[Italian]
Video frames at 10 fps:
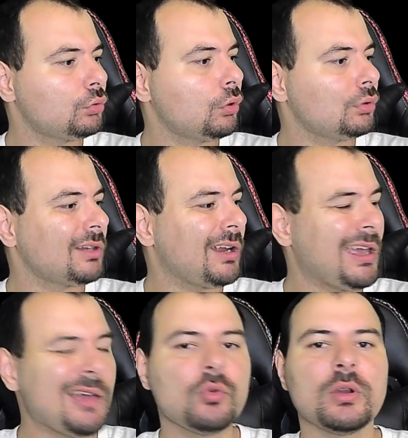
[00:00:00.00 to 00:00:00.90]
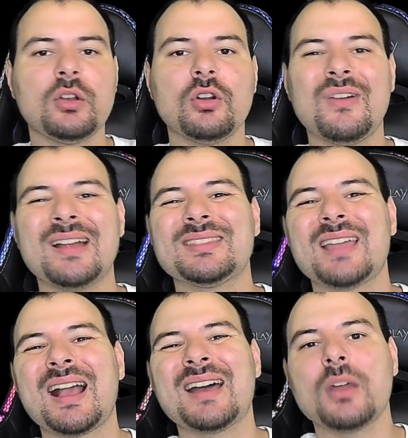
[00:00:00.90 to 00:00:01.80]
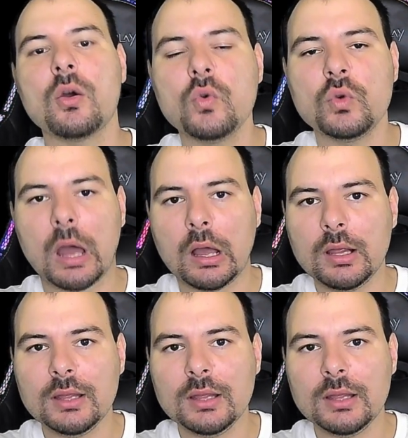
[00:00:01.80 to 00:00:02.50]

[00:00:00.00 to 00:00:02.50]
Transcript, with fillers: 3,90 euro cada una